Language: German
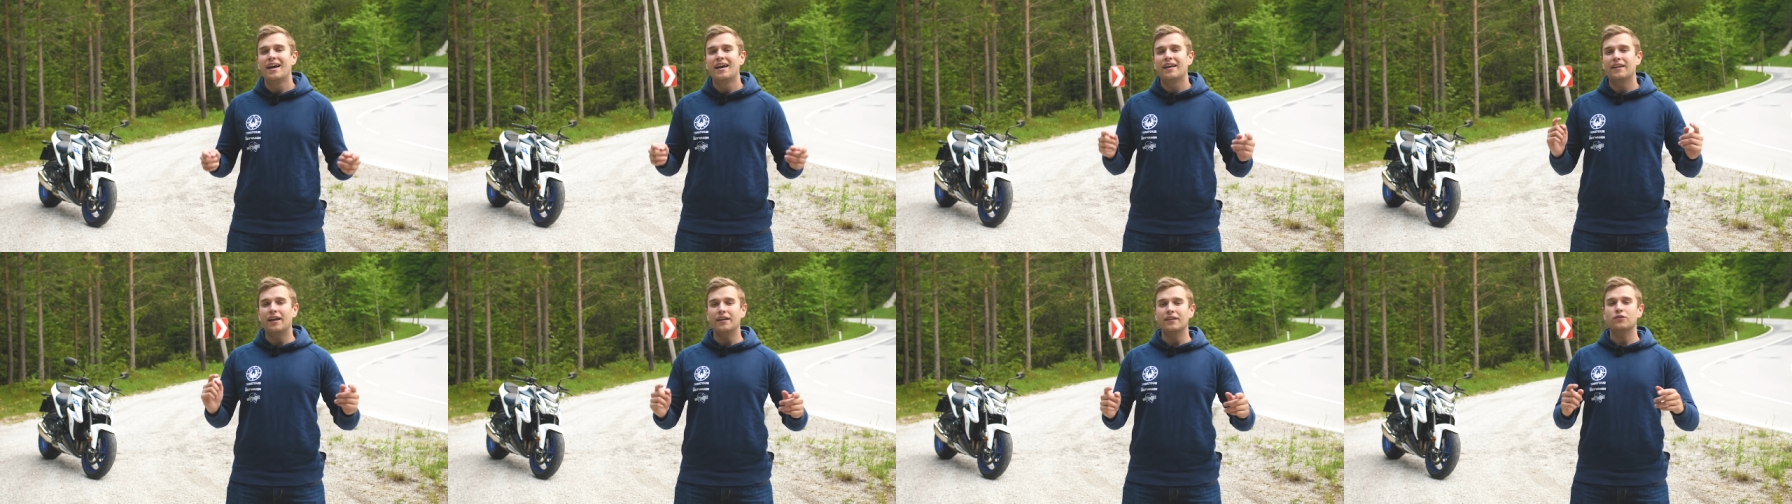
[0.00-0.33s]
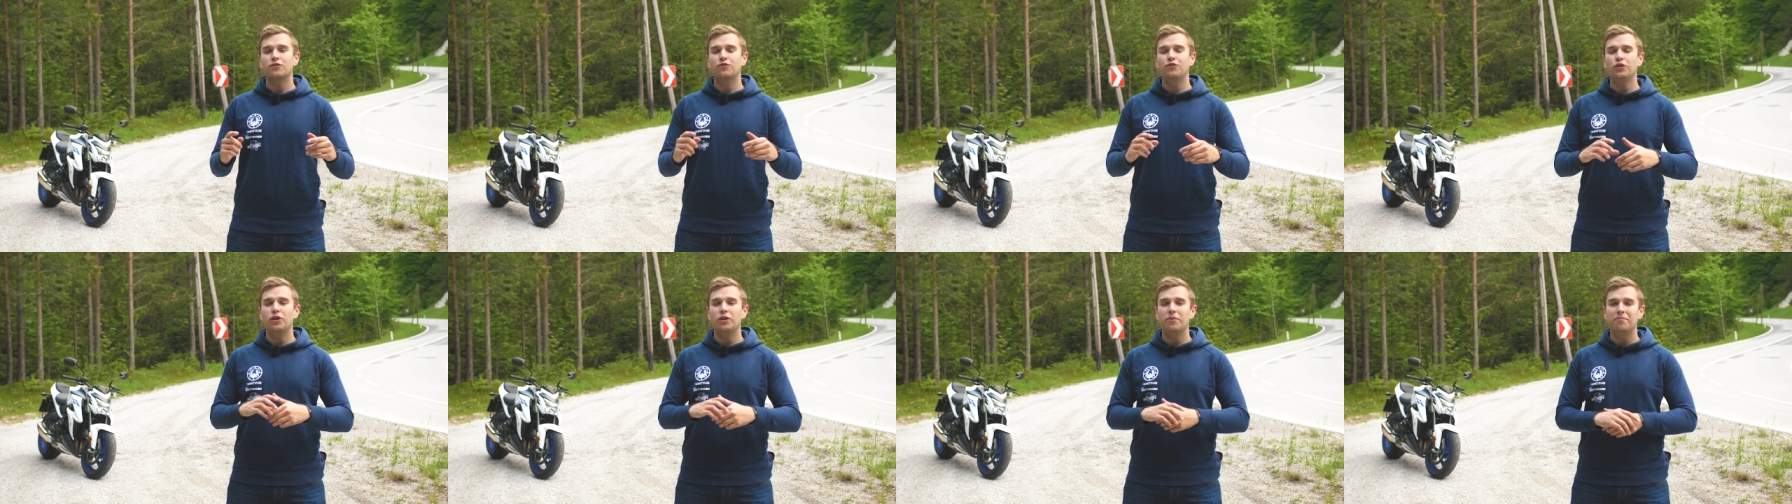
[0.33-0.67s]

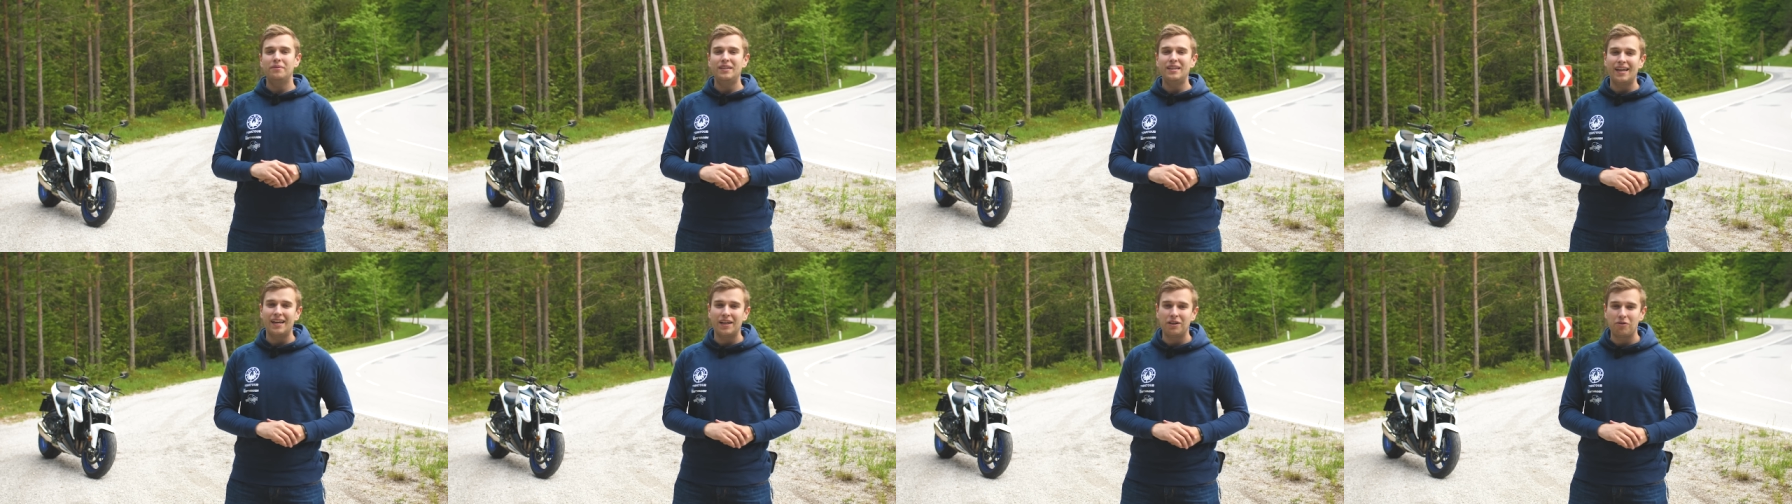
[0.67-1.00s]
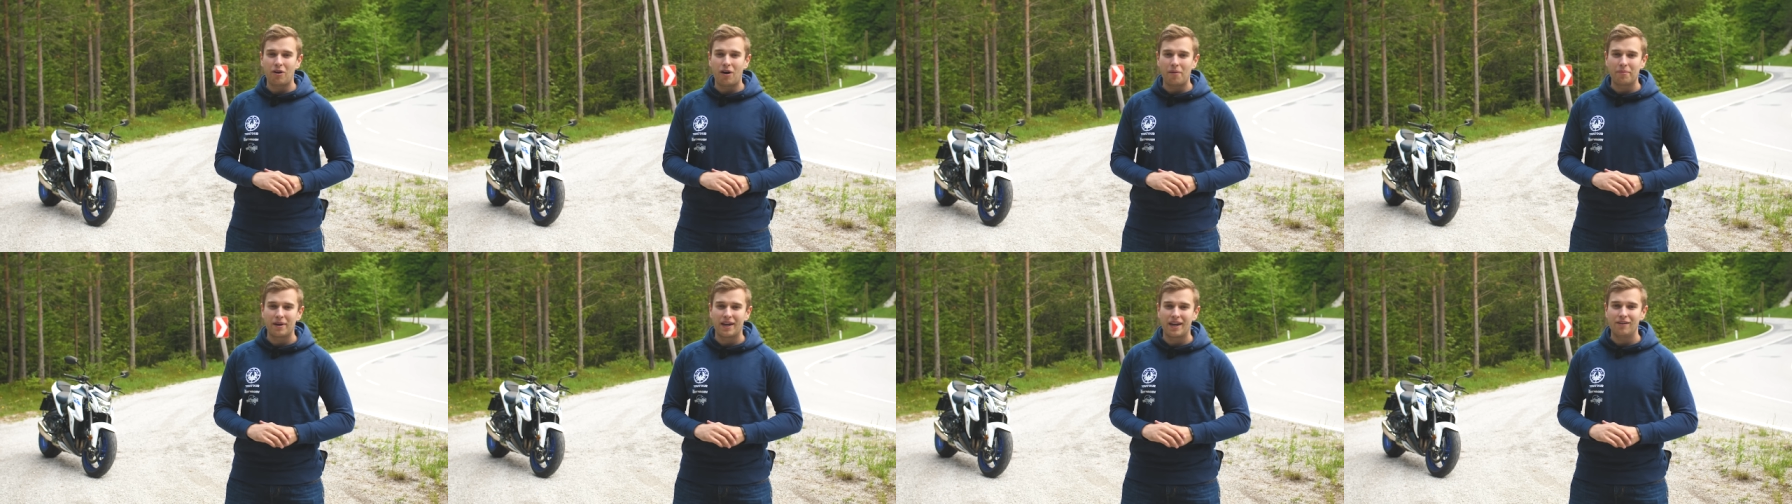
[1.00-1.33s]
Das würde mir
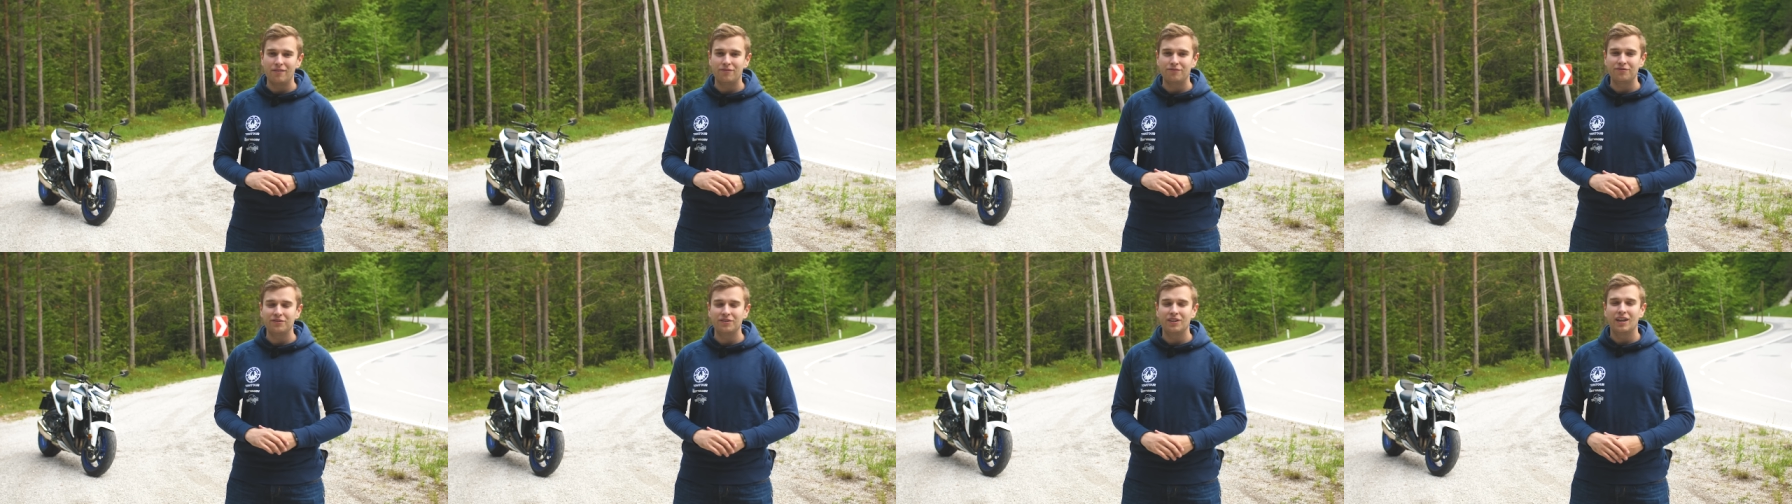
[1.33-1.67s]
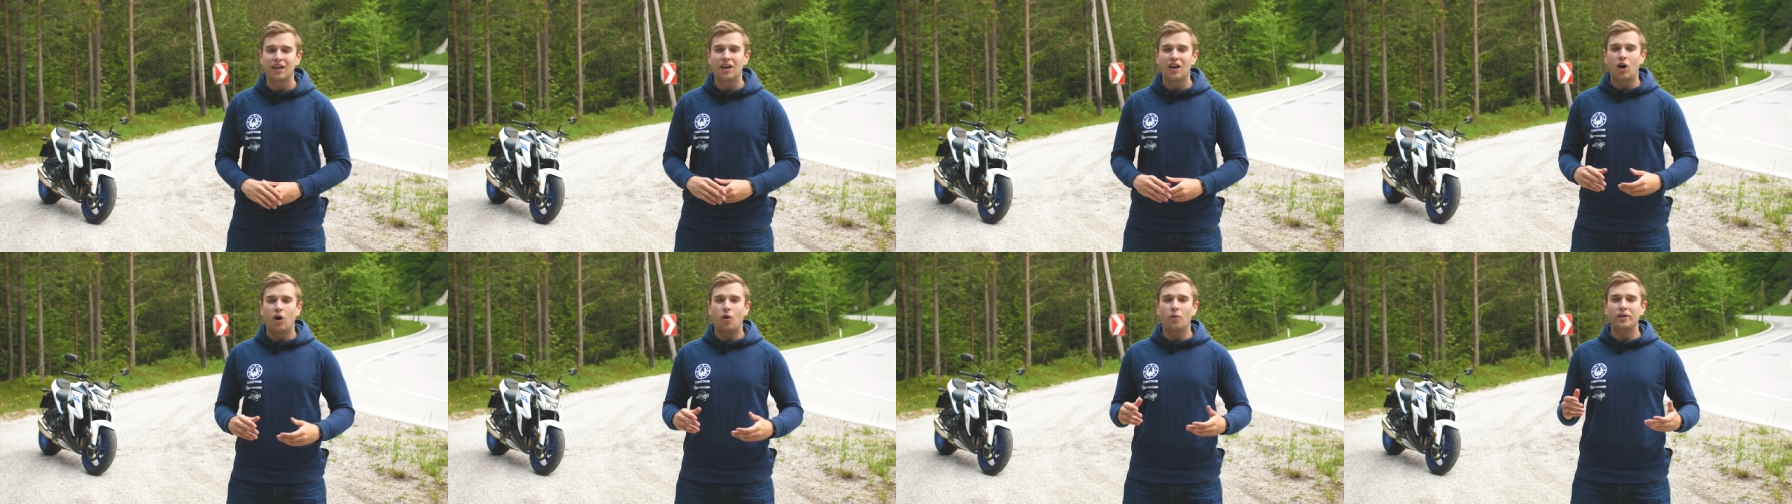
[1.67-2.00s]
enorm helfen
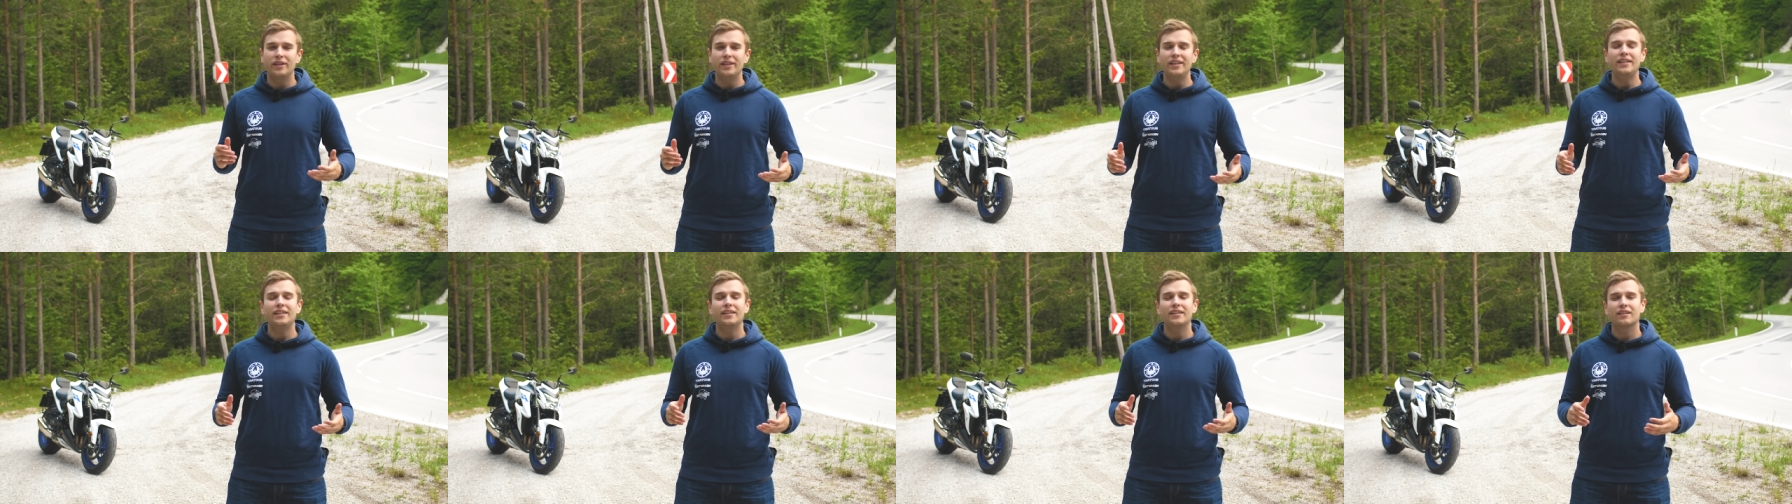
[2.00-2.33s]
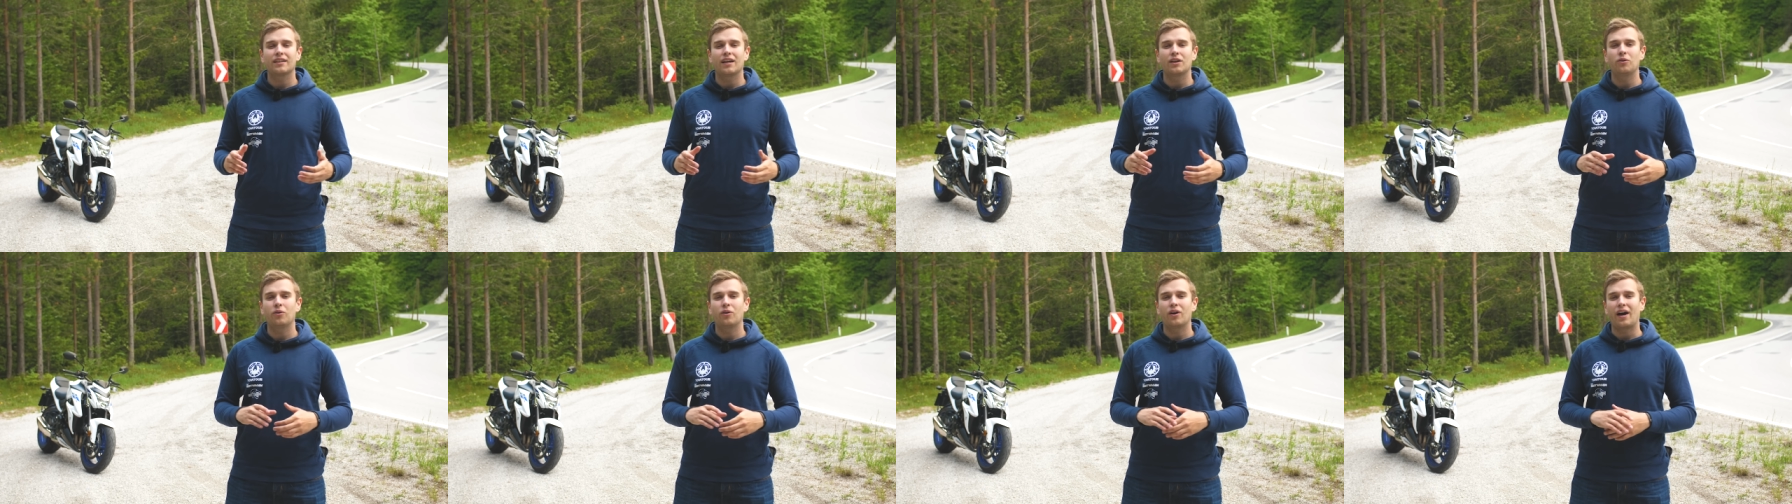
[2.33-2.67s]
und ich
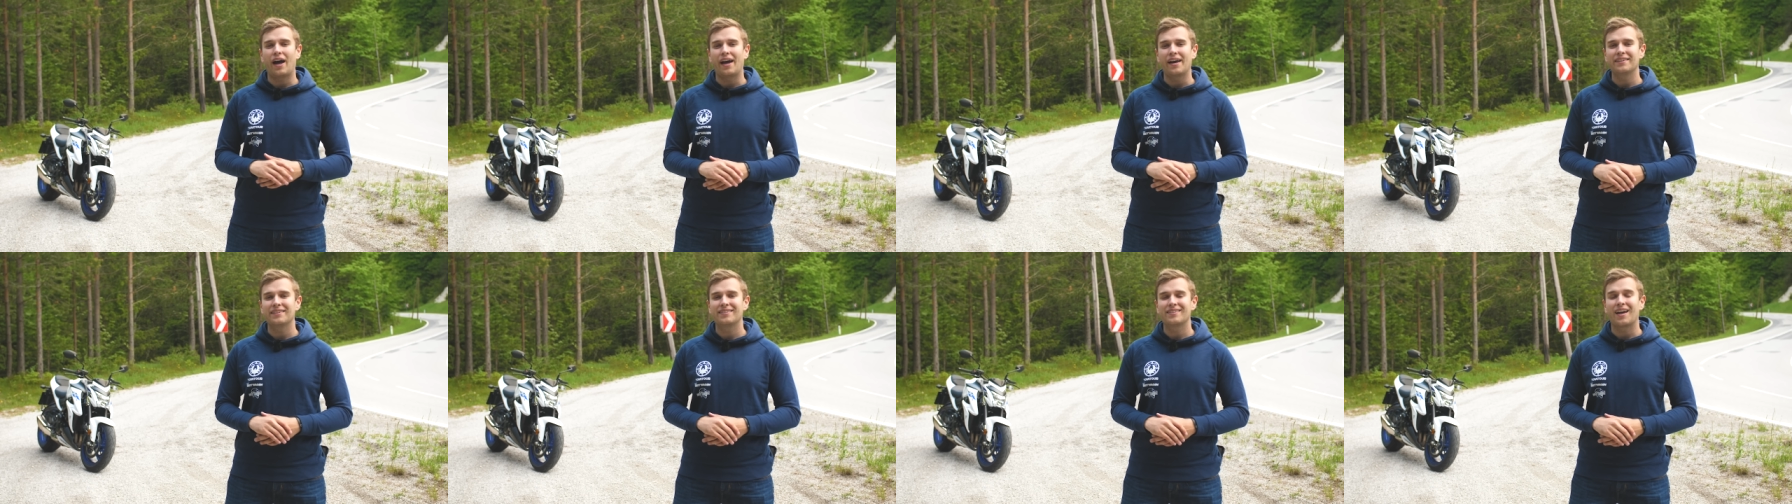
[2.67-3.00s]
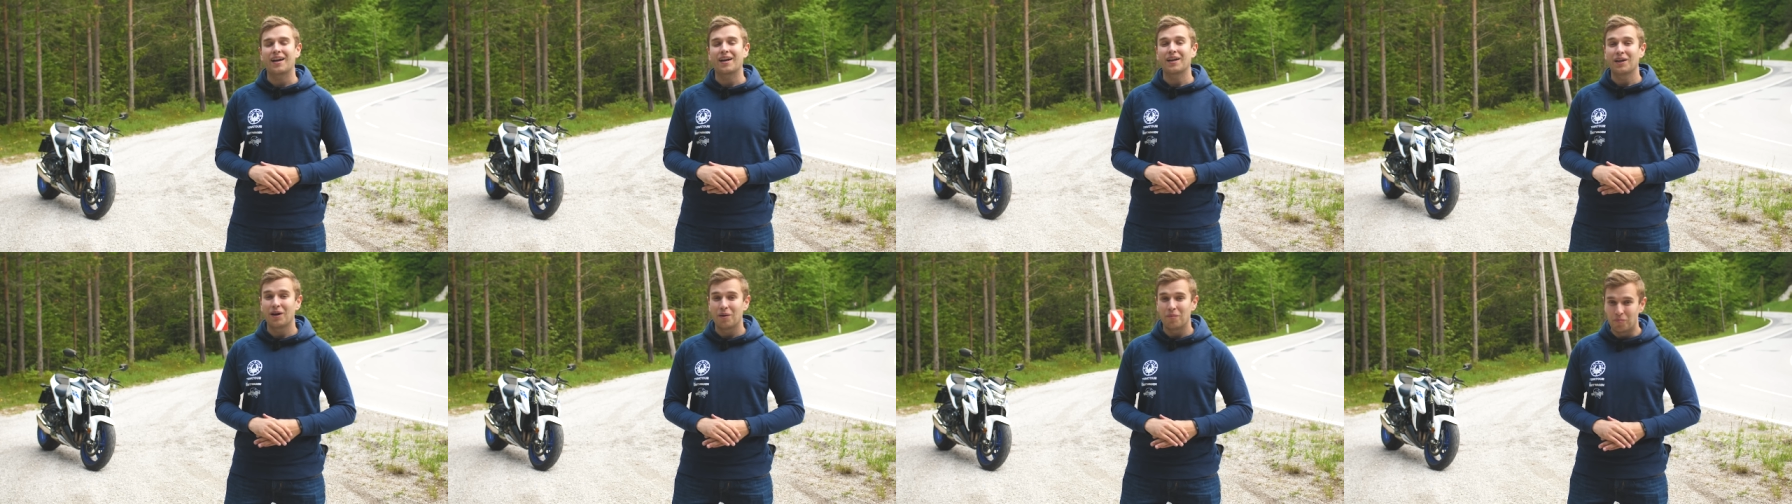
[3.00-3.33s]
kann nur noch eins
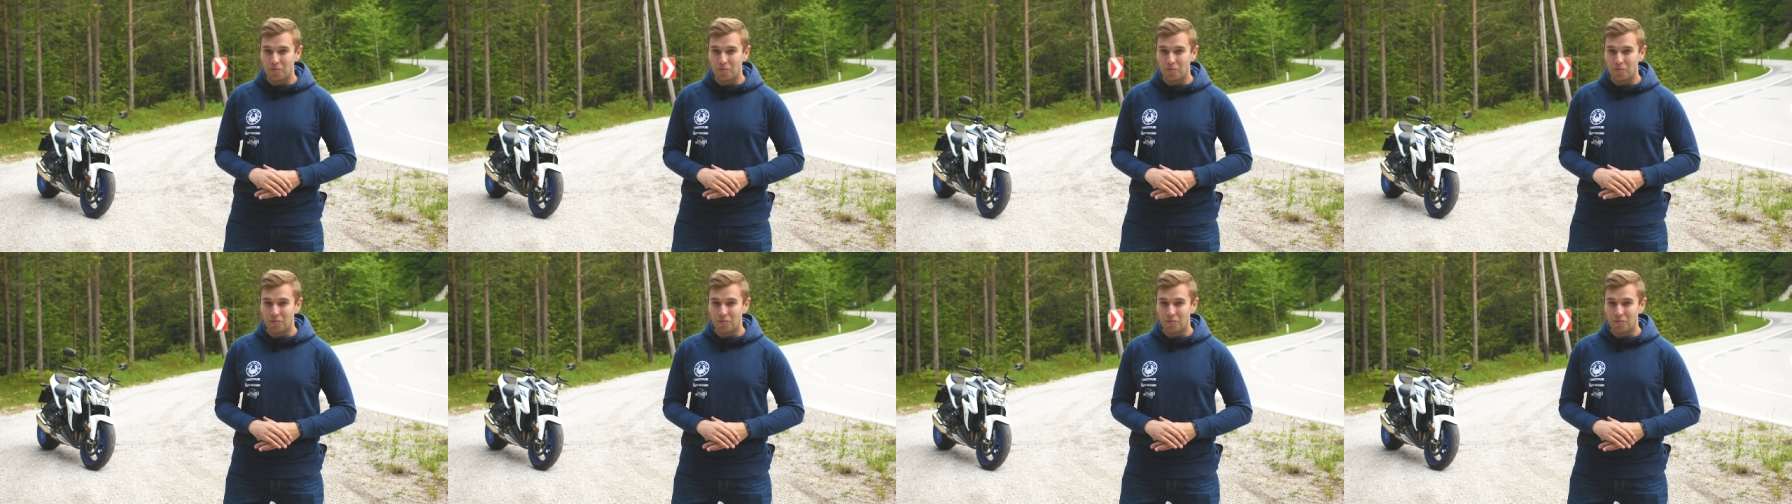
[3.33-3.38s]
sagen,